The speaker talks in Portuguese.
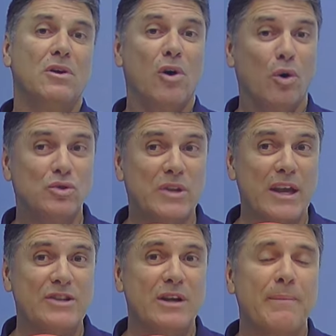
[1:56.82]
Ou
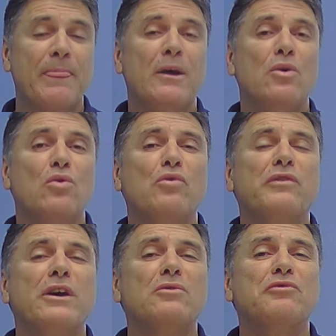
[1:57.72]
seja, o
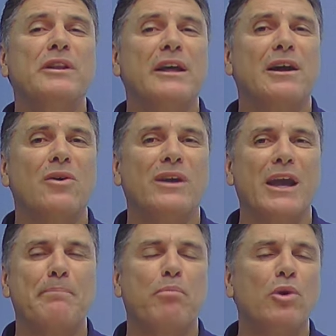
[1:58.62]
governo federal
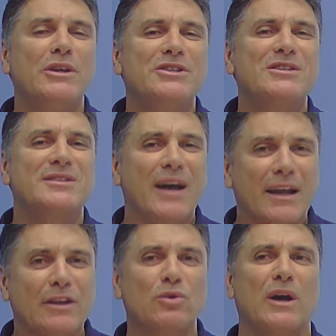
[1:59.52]
quer
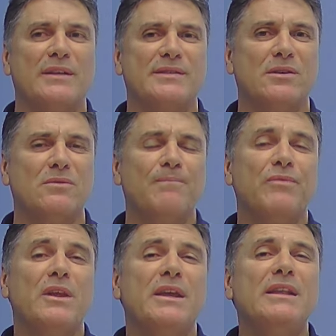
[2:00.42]
politizar a educação
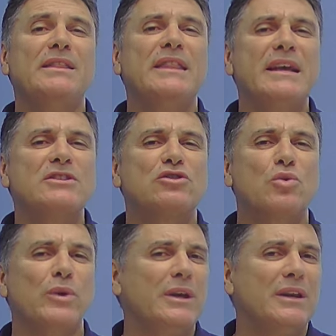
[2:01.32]
e
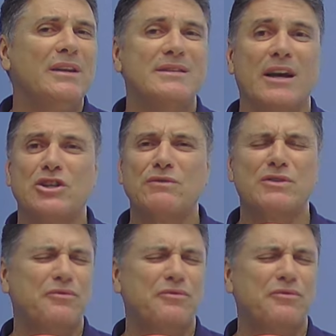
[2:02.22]
destruir iniciativas